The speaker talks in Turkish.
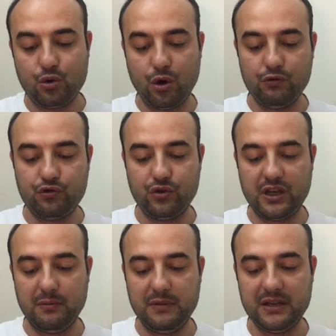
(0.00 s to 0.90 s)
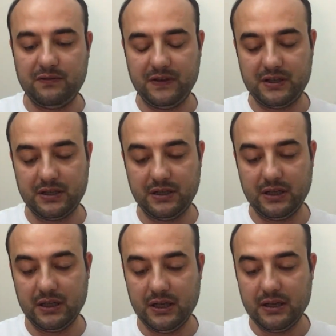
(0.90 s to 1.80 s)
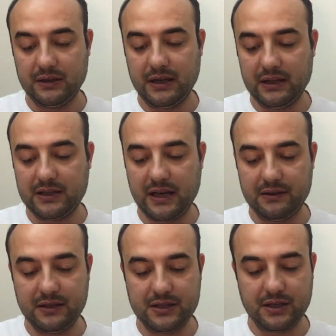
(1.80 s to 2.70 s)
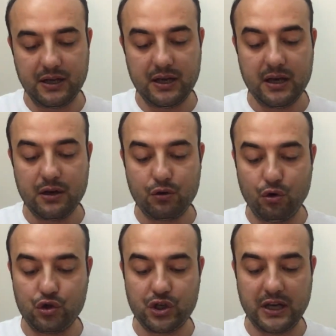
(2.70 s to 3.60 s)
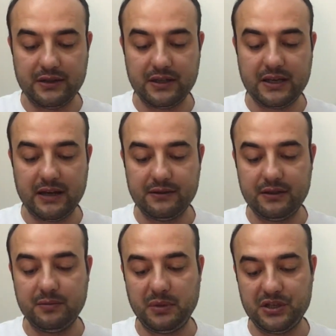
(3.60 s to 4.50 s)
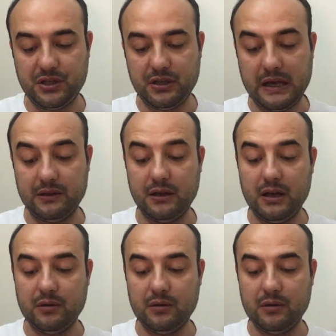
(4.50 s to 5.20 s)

kovşu kemiyet fikrini, dal kendi içine, koş kendi kendinin peşinden,